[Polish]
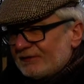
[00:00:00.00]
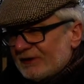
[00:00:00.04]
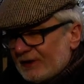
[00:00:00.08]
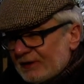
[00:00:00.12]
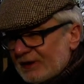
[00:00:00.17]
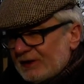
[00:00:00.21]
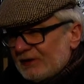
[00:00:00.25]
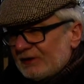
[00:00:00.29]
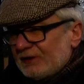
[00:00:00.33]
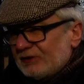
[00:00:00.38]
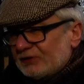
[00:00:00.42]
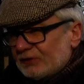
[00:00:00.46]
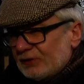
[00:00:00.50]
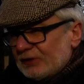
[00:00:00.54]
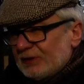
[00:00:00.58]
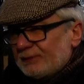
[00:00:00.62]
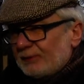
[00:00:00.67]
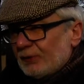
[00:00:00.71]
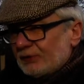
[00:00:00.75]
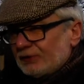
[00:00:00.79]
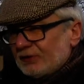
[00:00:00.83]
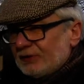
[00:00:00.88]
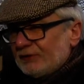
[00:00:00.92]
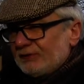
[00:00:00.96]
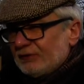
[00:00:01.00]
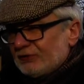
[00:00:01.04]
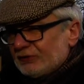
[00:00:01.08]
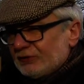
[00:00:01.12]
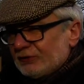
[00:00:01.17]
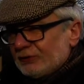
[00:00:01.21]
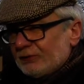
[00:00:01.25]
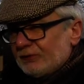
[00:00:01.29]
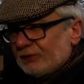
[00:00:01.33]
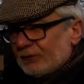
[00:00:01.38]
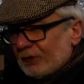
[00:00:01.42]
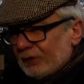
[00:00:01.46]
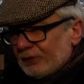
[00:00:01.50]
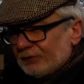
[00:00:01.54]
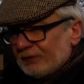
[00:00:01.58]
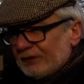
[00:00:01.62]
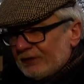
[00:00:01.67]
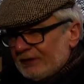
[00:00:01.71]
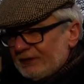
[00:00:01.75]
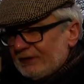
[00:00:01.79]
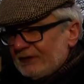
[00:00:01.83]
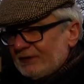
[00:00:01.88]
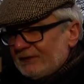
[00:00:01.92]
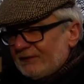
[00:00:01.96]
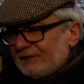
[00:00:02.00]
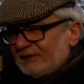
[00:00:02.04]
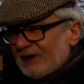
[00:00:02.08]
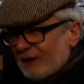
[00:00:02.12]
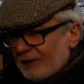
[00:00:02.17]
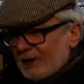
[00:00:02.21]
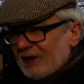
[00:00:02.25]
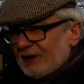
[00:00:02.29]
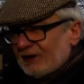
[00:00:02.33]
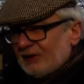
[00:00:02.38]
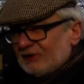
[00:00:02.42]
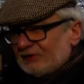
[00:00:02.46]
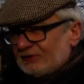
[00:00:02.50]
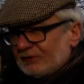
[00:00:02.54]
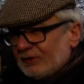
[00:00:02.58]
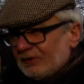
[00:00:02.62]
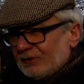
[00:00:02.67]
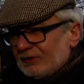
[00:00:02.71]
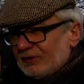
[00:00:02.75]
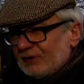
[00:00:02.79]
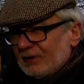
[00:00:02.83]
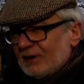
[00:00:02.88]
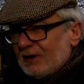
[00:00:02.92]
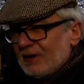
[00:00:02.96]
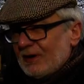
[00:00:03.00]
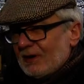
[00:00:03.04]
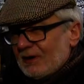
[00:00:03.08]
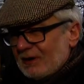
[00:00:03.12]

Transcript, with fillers: w całej historii polskich wyścigów konnych, w całej historii,